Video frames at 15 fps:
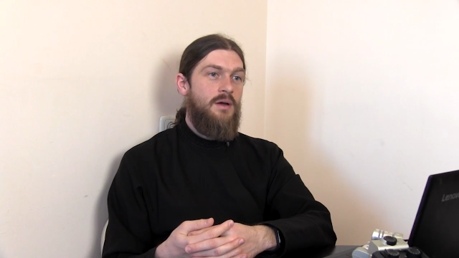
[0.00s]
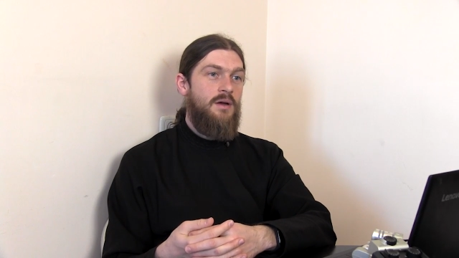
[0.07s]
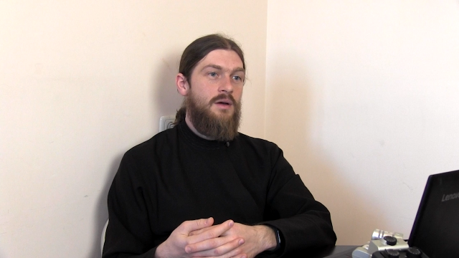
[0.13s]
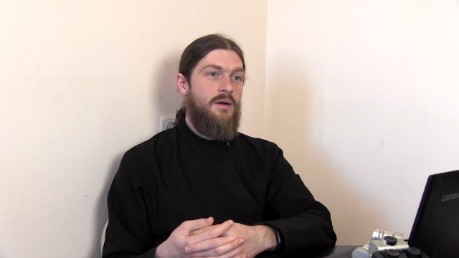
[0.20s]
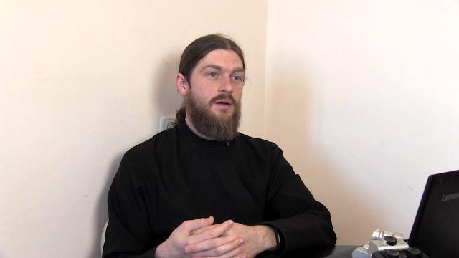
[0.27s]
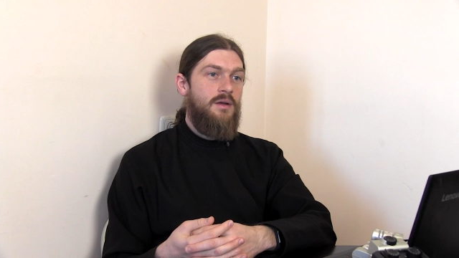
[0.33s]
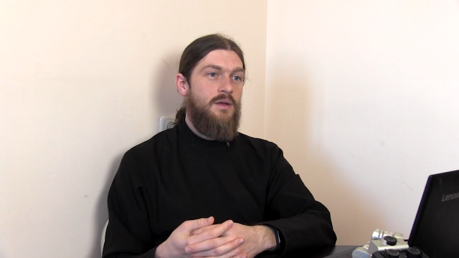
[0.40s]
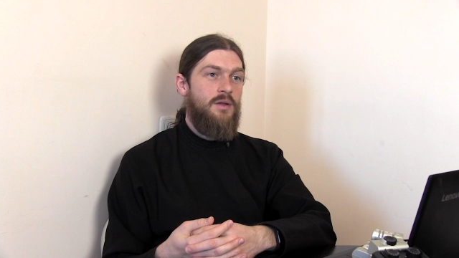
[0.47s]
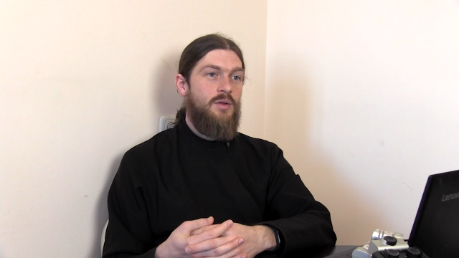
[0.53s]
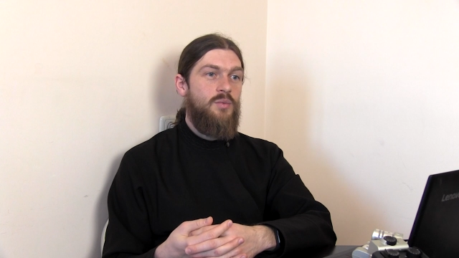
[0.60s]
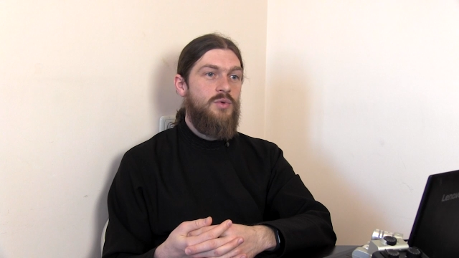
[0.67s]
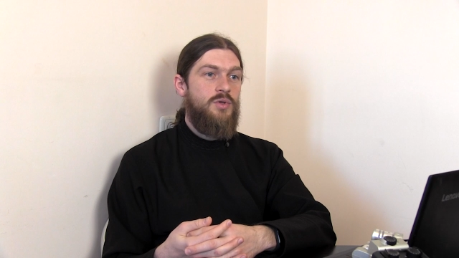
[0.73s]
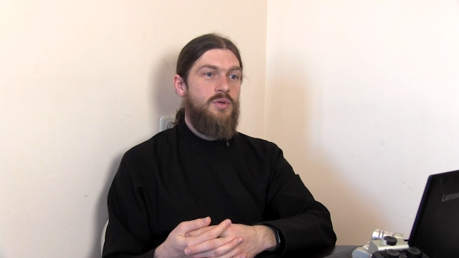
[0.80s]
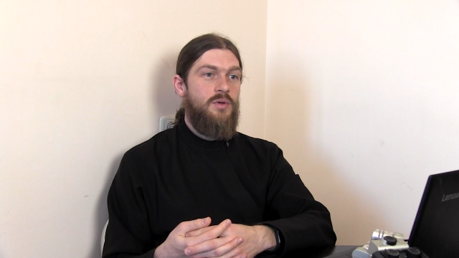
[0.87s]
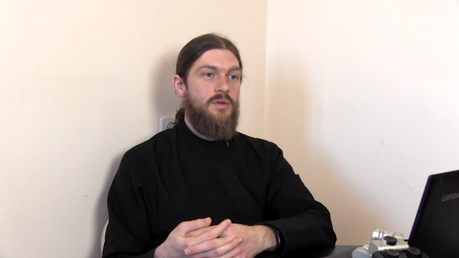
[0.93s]
А, я
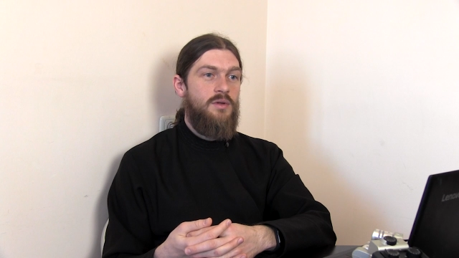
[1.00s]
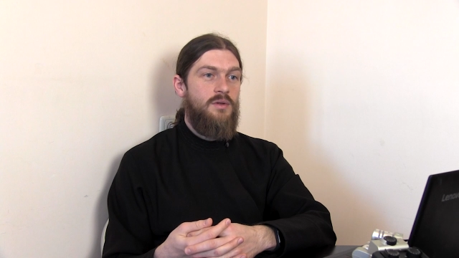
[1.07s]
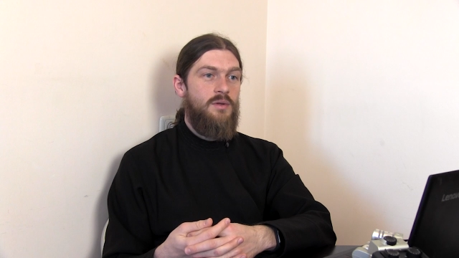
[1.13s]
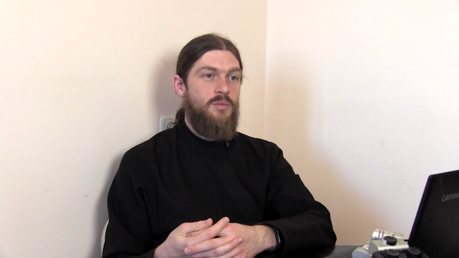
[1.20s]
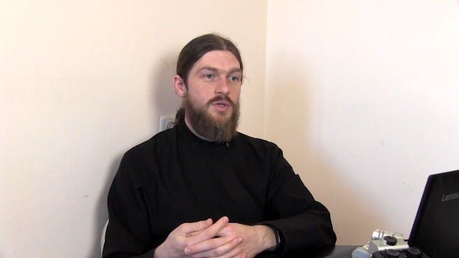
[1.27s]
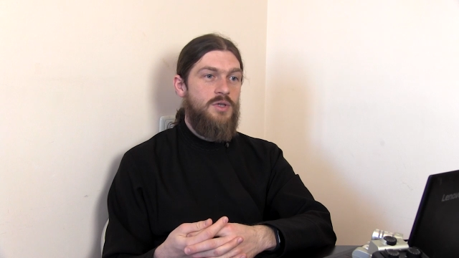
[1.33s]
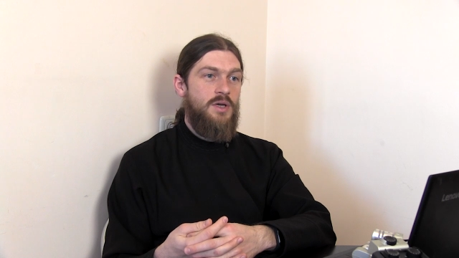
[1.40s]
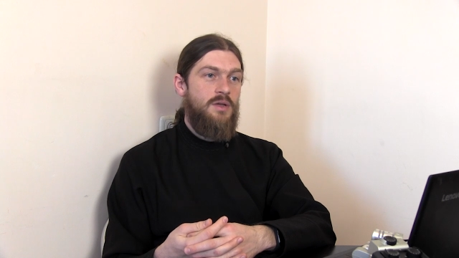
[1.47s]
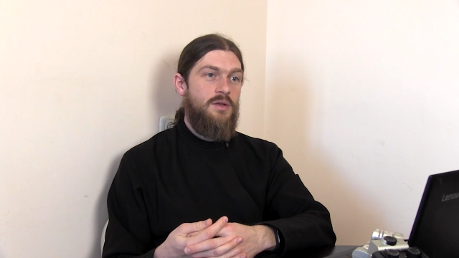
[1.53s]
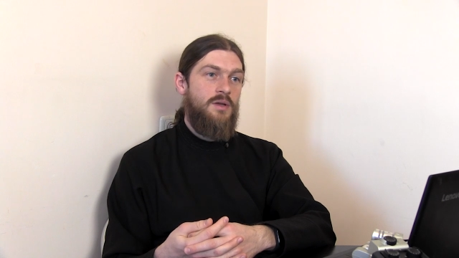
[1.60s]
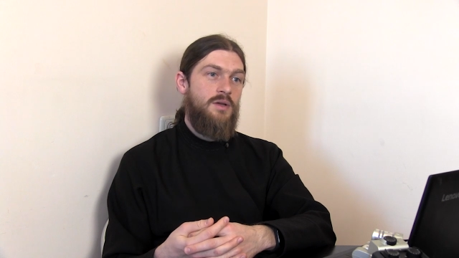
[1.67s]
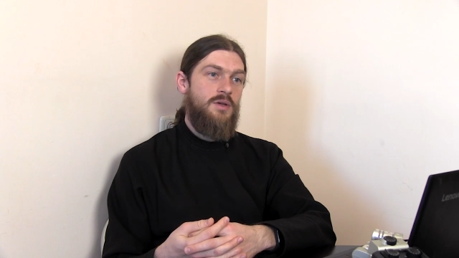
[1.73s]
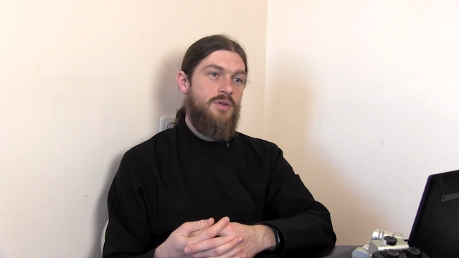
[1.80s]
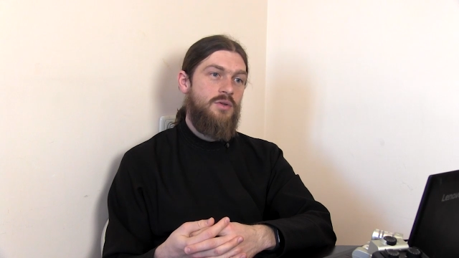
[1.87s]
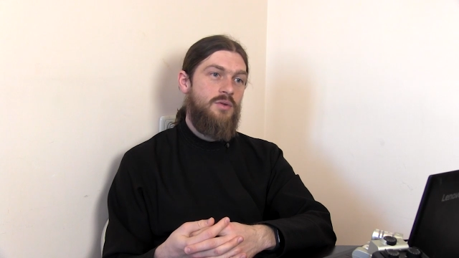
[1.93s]
думаю, что это
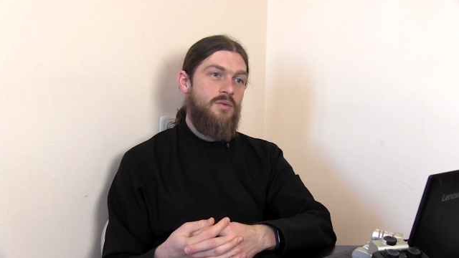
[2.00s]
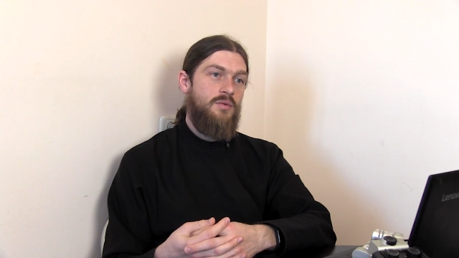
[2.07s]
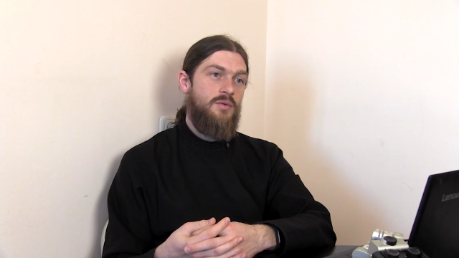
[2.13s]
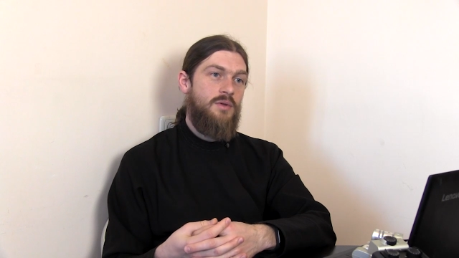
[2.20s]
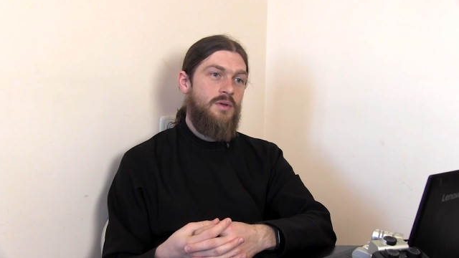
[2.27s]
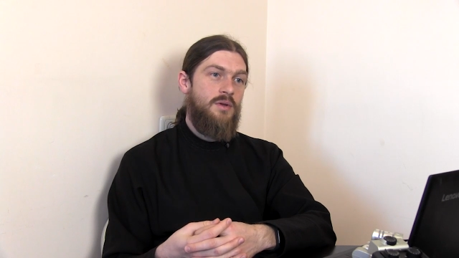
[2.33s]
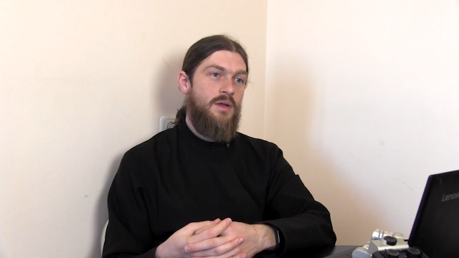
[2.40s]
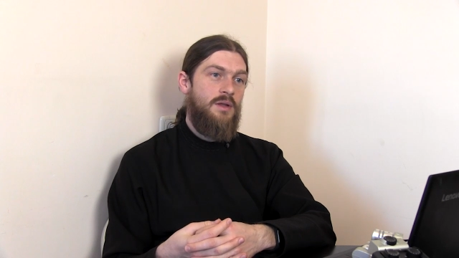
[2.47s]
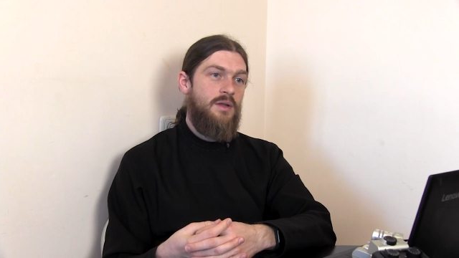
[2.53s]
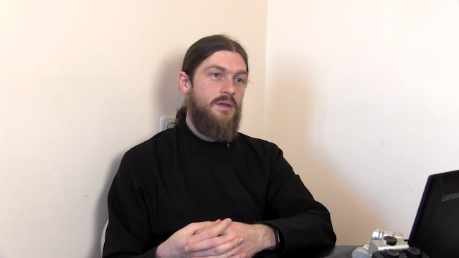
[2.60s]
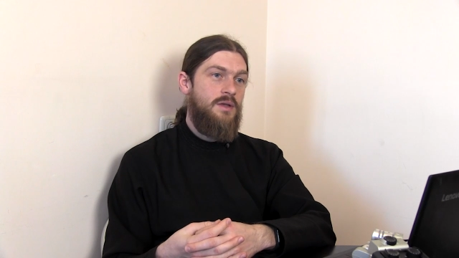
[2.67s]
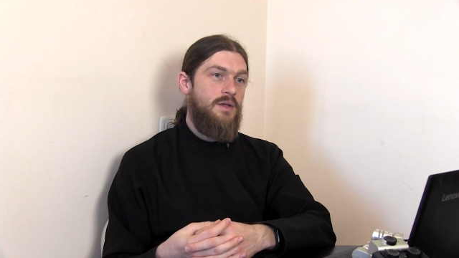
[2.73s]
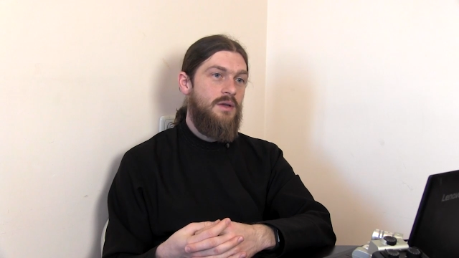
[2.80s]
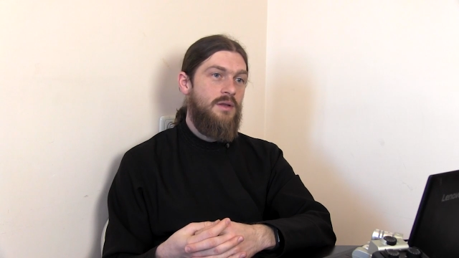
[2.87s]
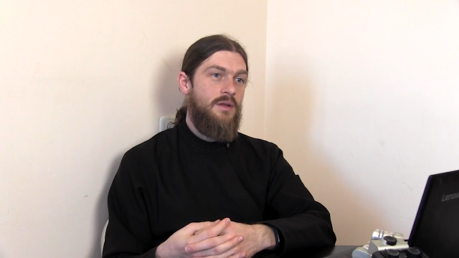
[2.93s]
замечательно, что вот это
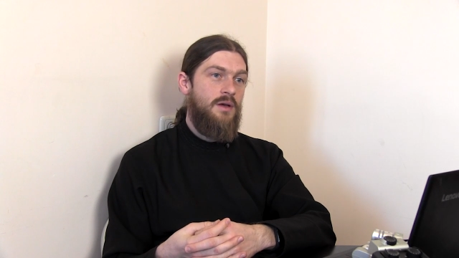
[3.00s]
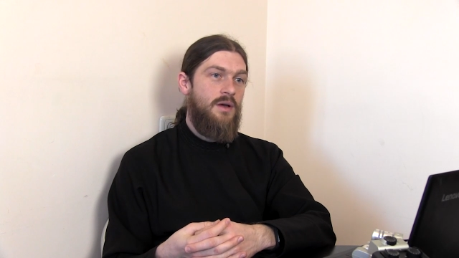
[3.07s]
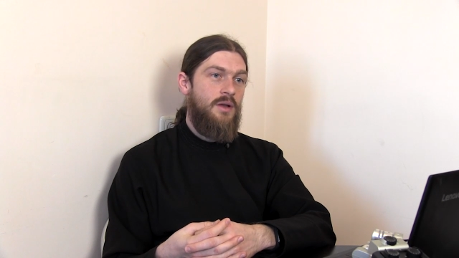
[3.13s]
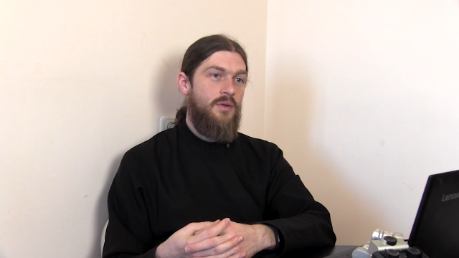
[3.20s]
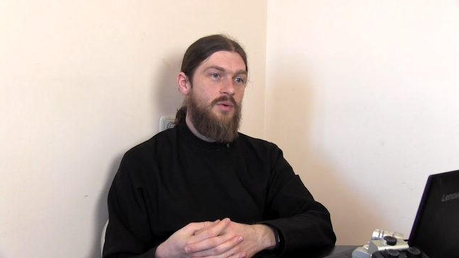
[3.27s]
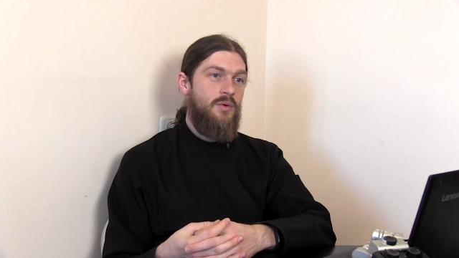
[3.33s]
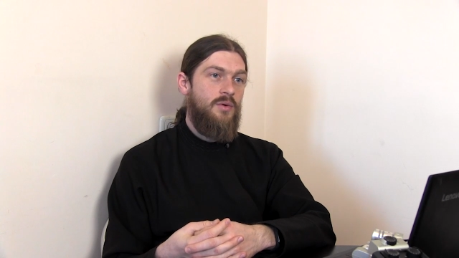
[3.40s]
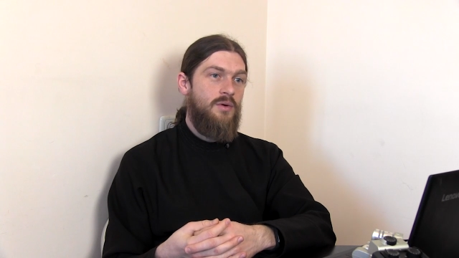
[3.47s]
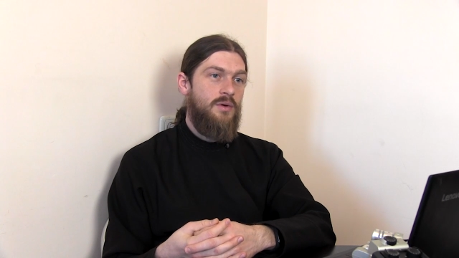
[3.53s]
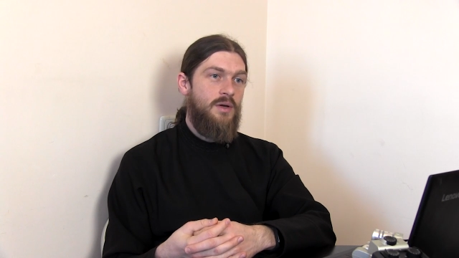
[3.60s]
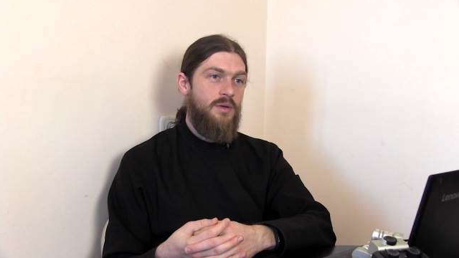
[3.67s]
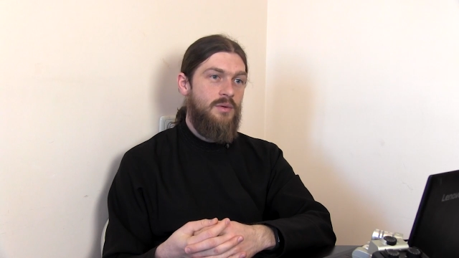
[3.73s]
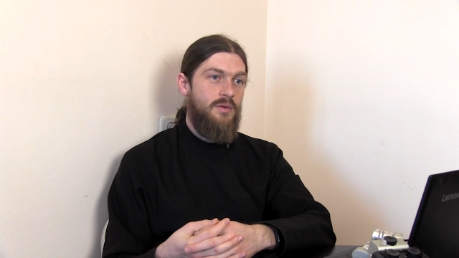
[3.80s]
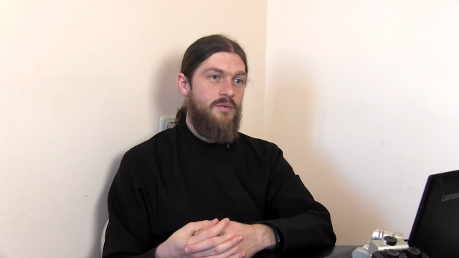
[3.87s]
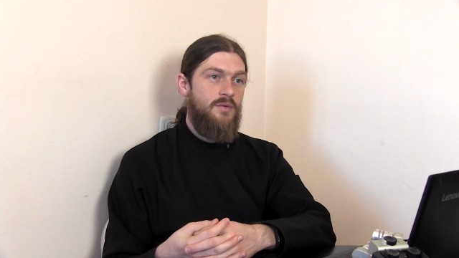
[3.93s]
дело, оно
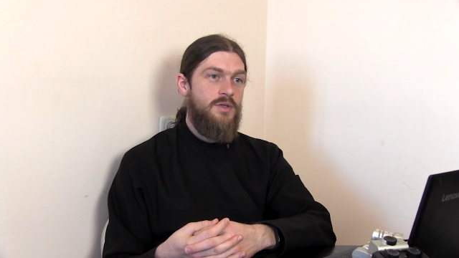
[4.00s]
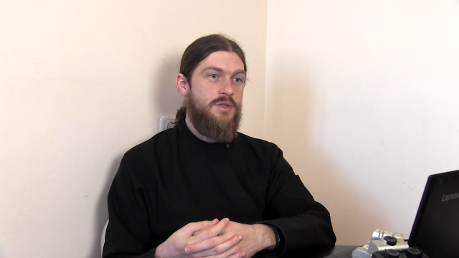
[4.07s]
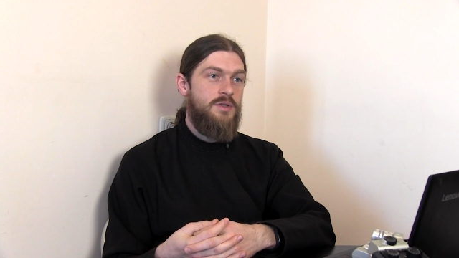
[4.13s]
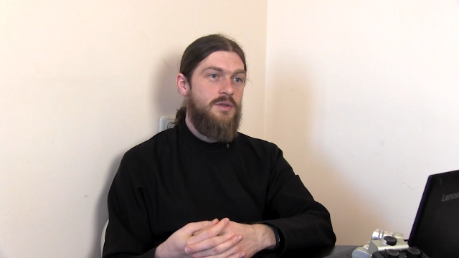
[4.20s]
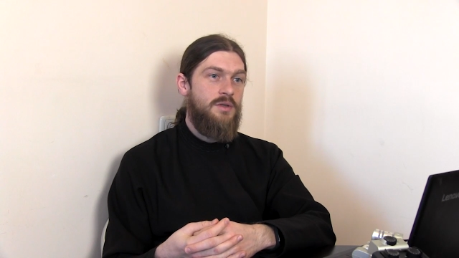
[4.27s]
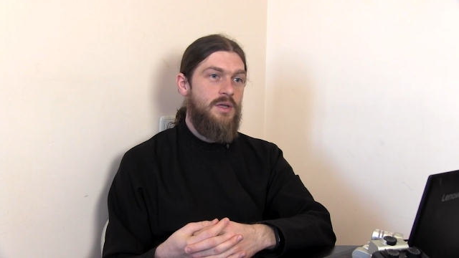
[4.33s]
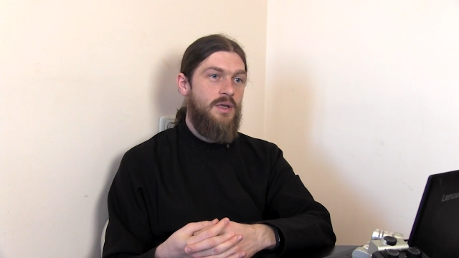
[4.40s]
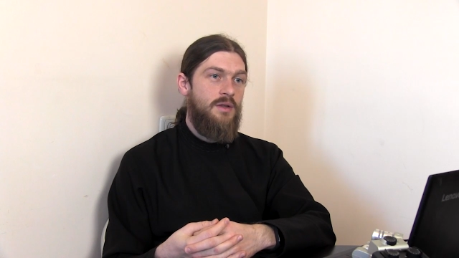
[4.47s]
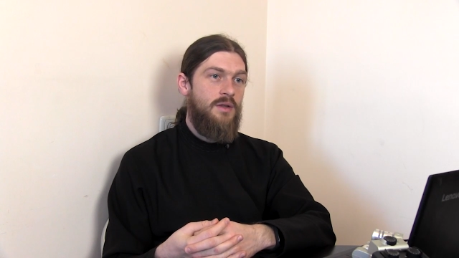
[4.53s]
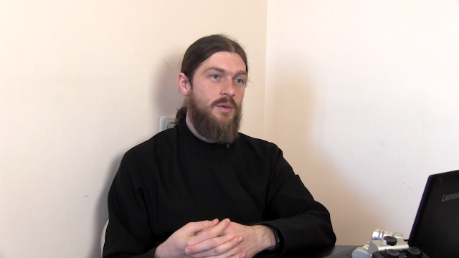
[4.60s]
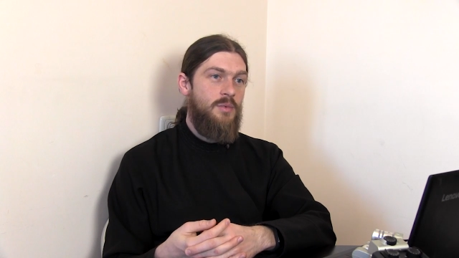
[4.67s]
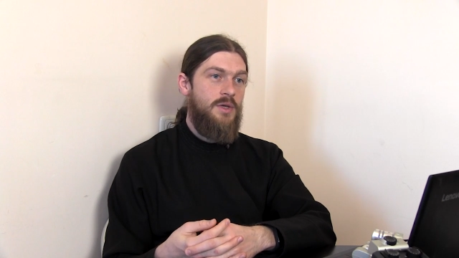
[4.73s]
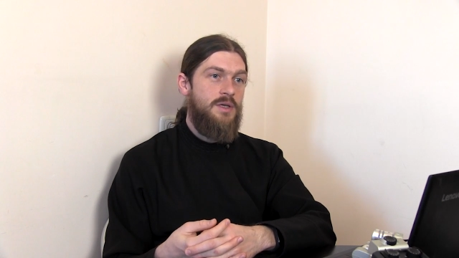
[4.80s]
как-то движется, стоит на